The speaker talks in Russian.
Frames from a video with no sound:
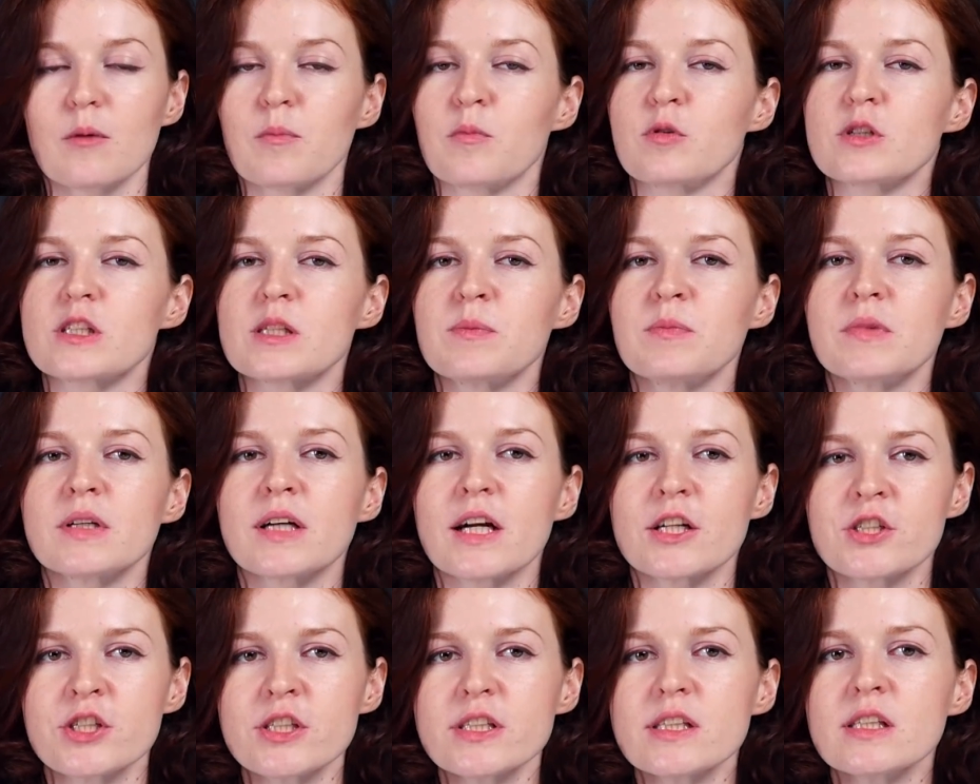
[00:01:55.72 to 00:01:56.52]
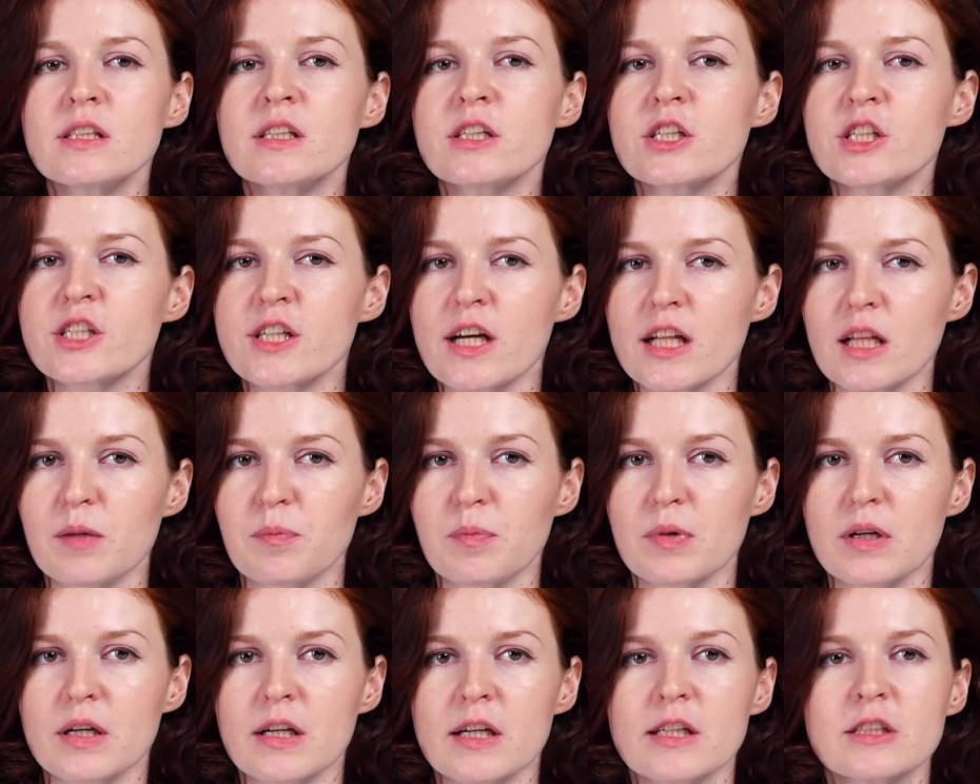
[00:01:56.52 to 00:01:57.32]
После многочисленных жалоб
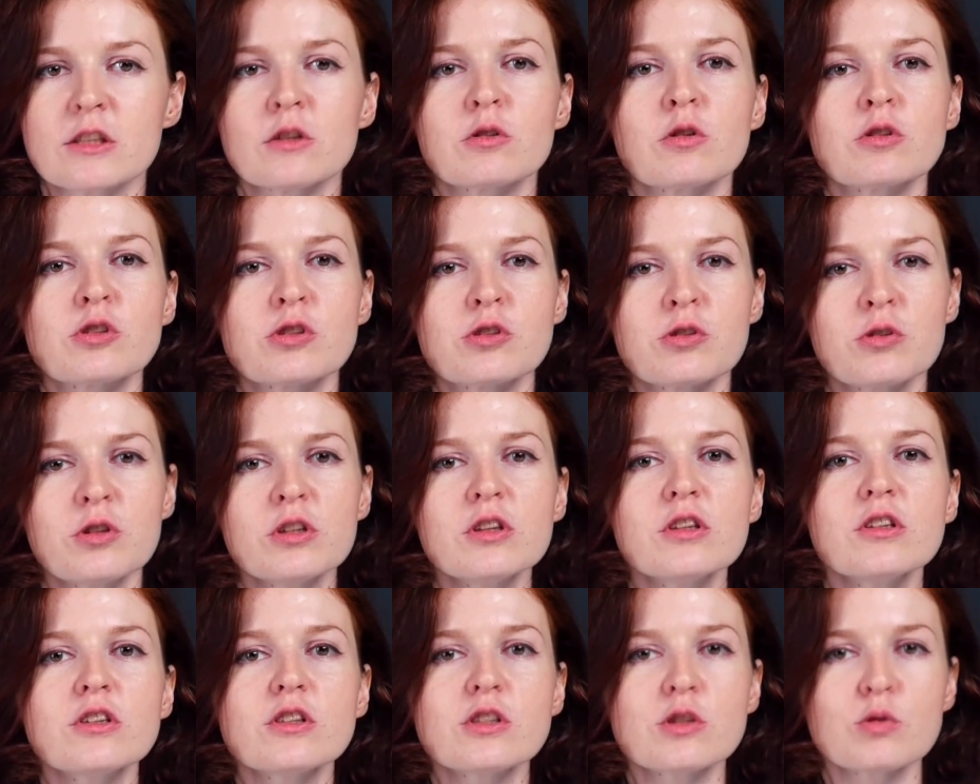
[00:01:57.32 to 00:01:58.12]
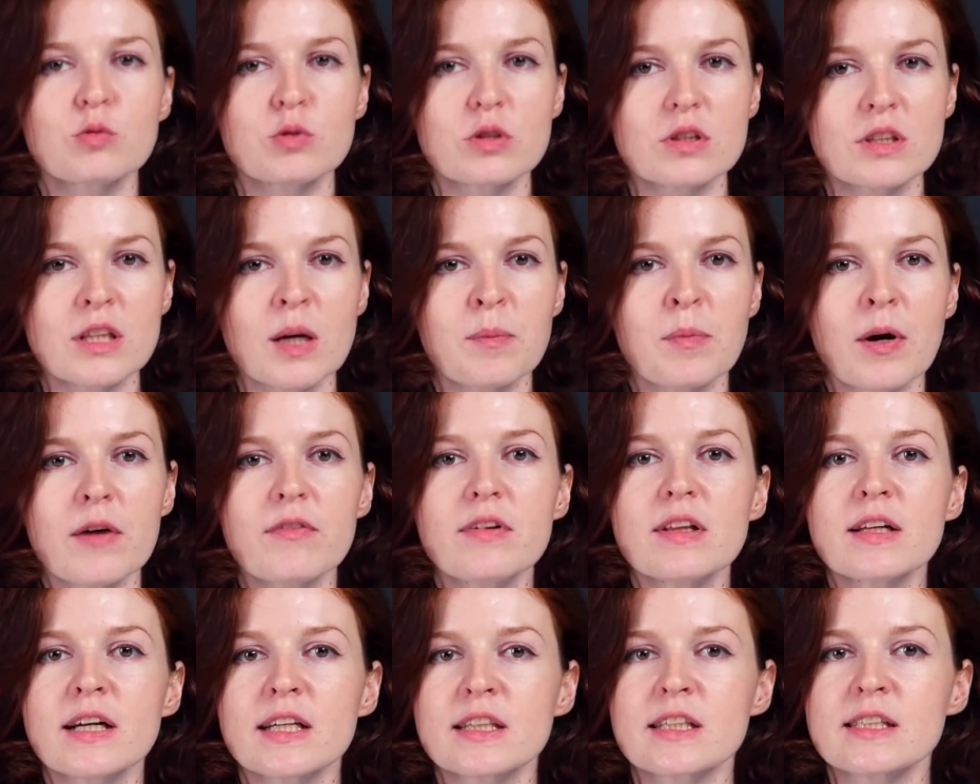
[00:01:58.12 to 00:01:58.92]
Конституционный суд
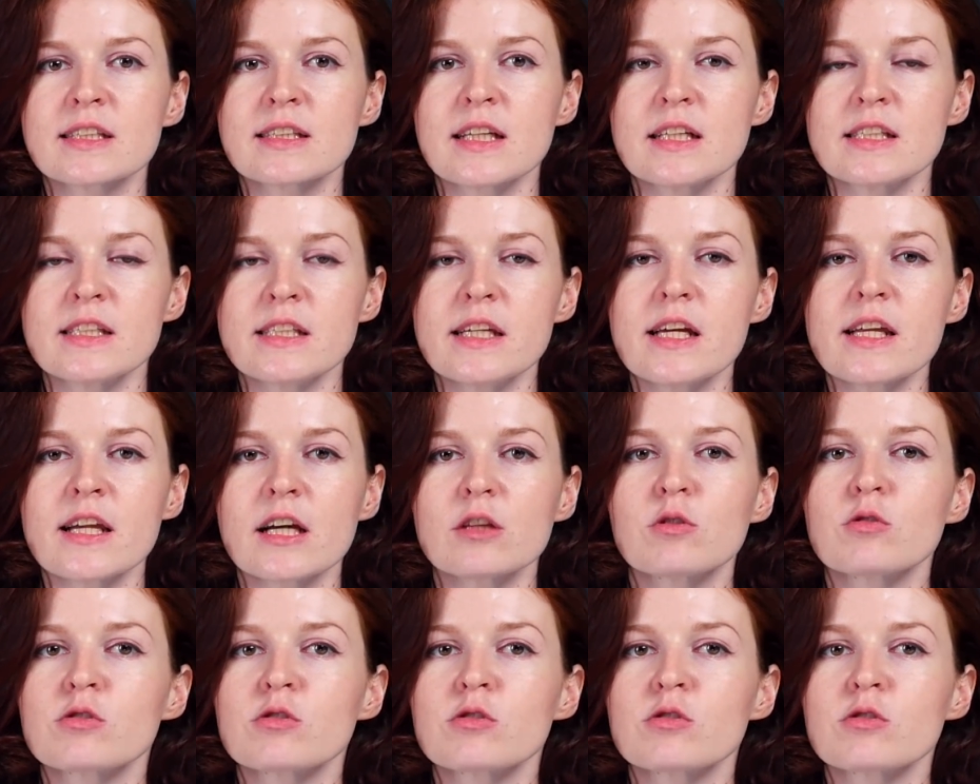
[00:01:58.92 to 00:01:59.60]
добавил к этой статье ряд